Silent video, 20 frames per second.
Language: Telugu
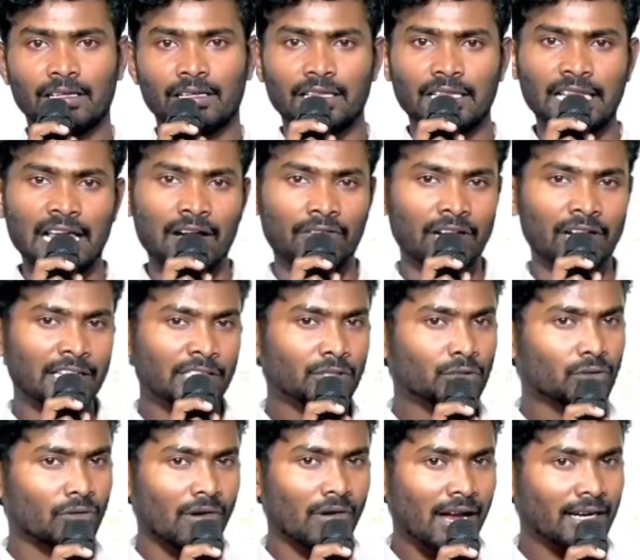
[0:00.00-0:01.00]
దేవని
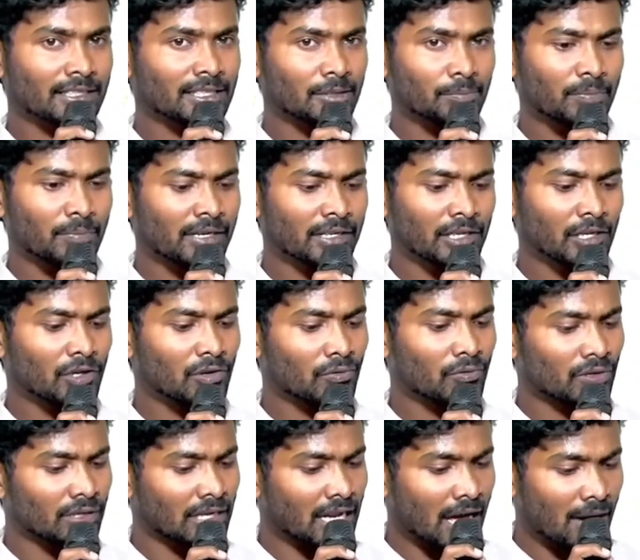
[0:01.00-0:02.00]
సువార్త పనిలో
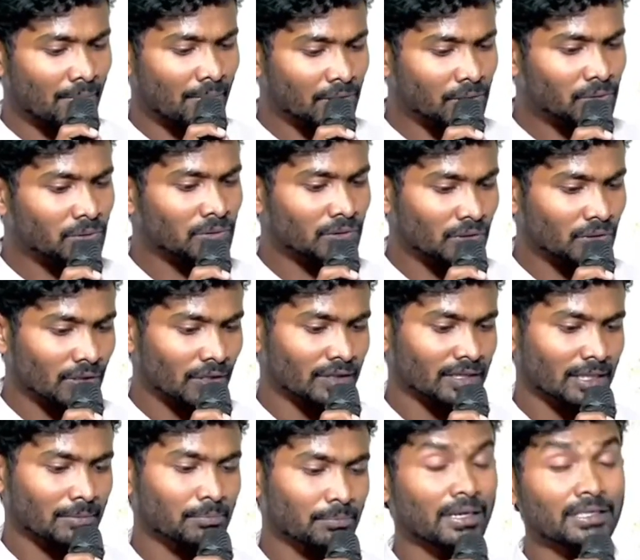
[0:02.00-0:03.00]
ఉన్నామనుకుంటున్నాం
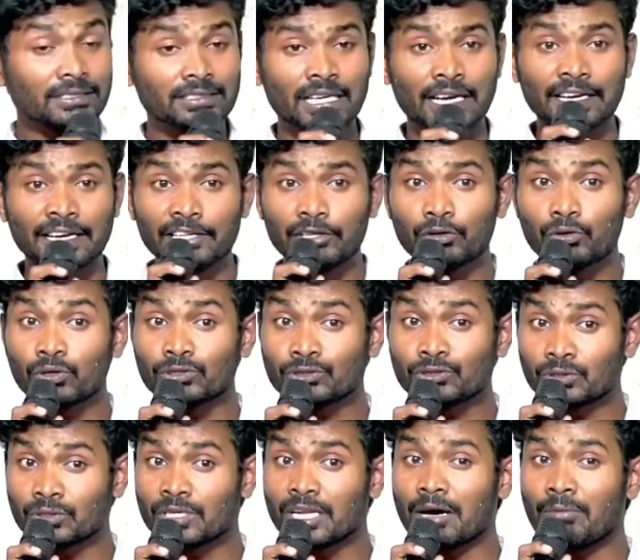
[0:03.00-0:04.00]
తప్ప సన్నిధికి
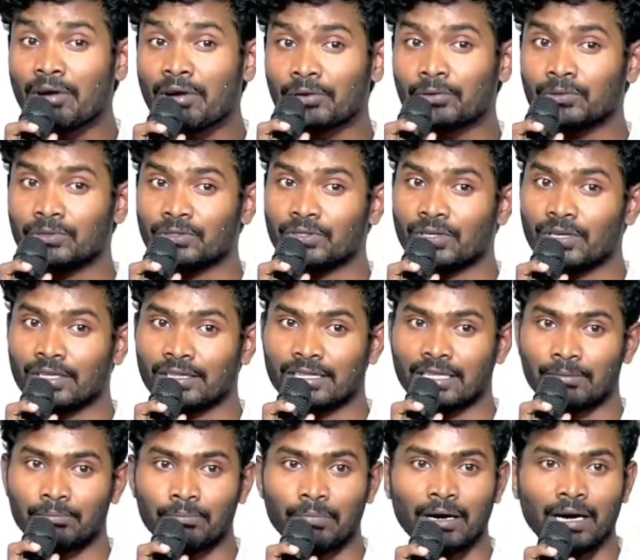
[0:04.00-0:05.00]
వస్తున్నాం అనుకుంటున్నాం
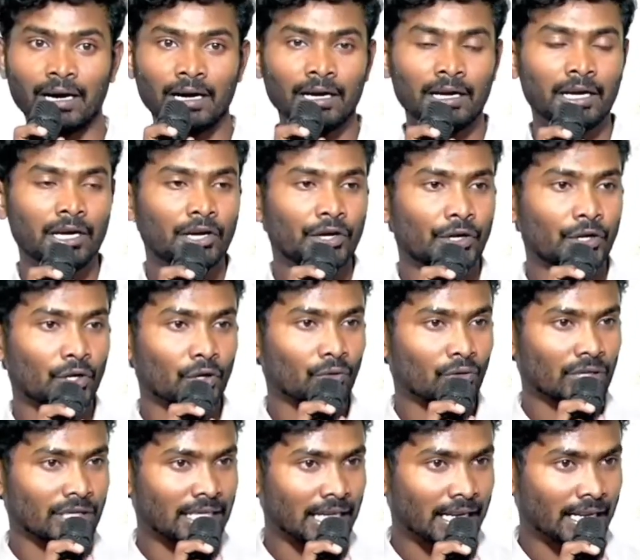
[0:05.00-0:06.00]
తప్ప నువ్వు
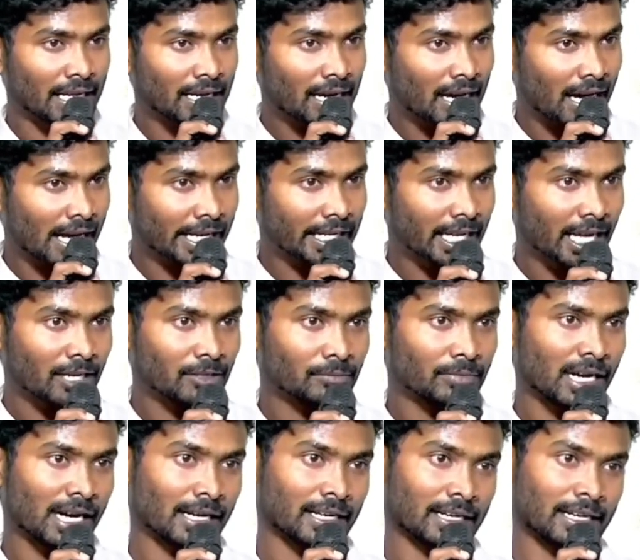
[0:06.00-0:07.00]
వద్దన్న కార్యాలు
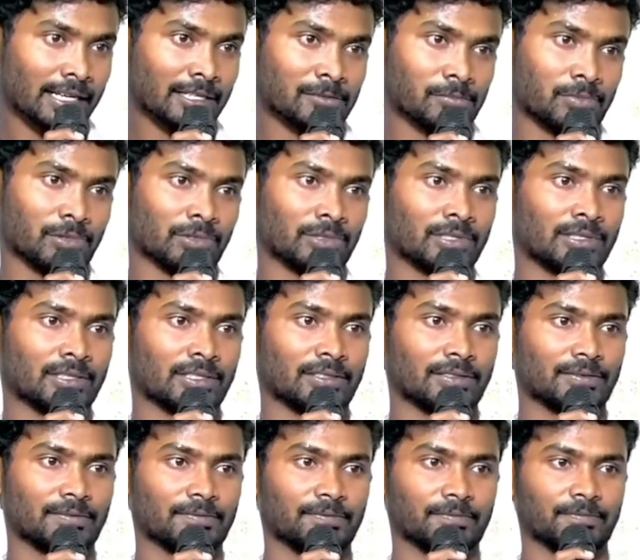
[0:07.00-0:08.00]

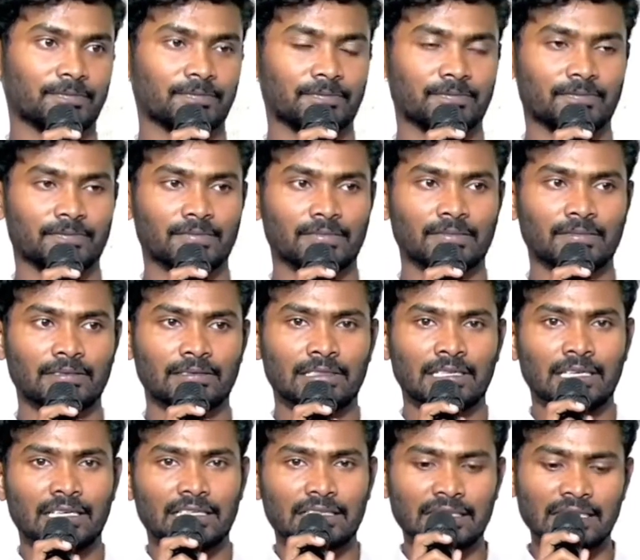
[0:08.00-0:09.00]
మానలేకపోతున్నాము
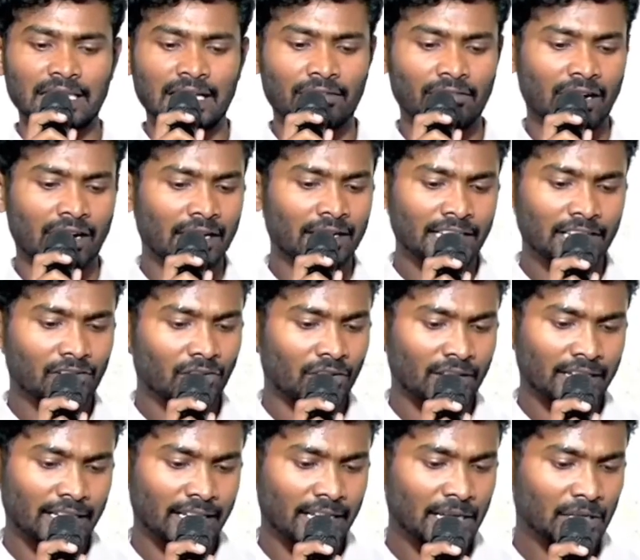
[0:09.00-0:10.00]
దేవా నీ
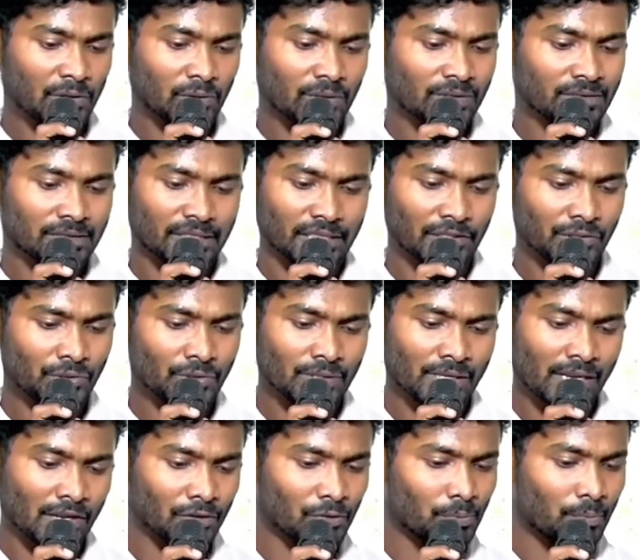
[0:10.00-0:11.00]
కొరకు ఏదో
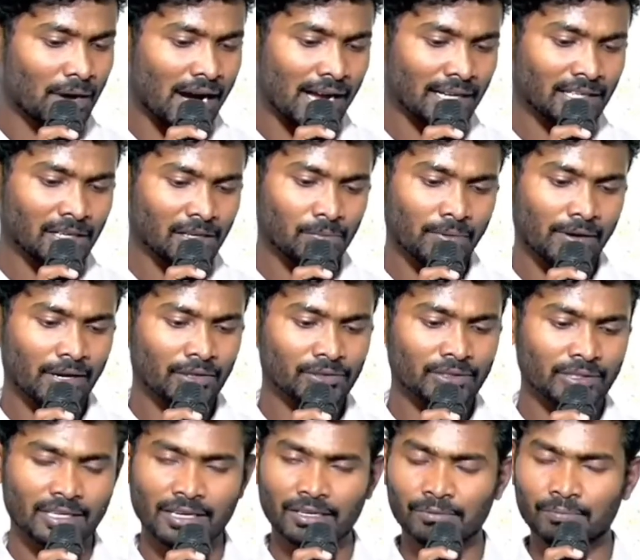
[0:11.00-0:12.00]
చేస్తున్నాను పాటలు
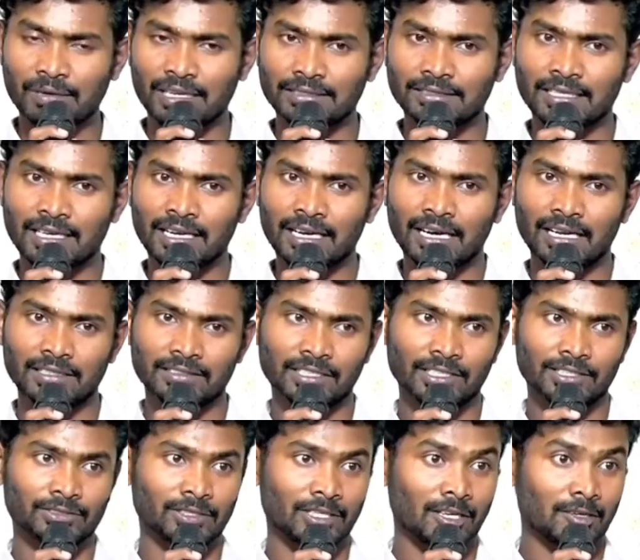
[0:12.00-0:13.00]
పాడుతున్నాను ప్రసంగాలు
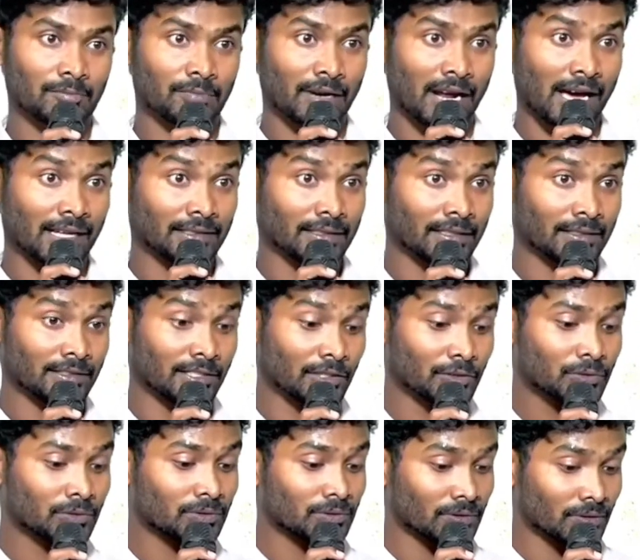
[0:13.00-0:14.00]
చేస్తున్నాను ప్రార్థన
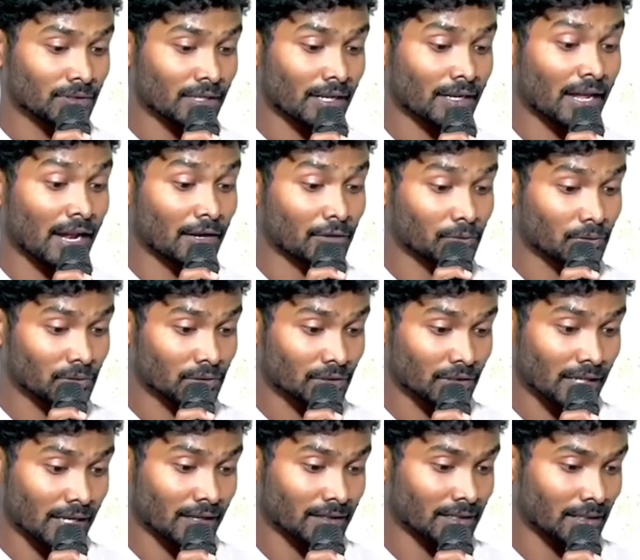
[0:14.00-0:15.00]
చేసుకుంటున్నాను
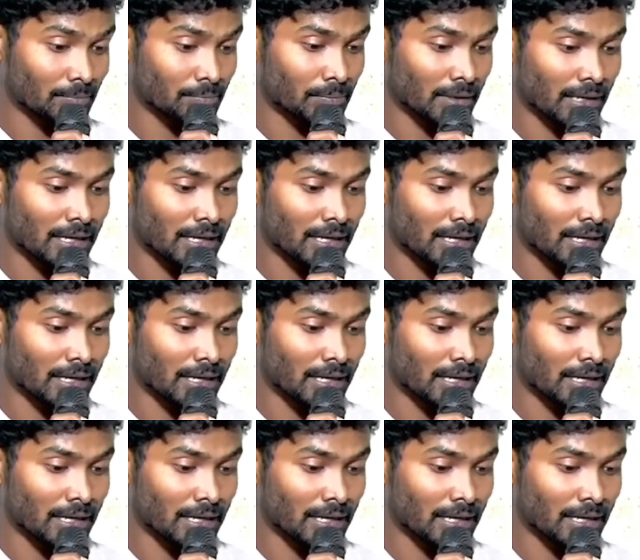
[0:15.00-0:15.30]
అనుకుంటున్నాను తప్ప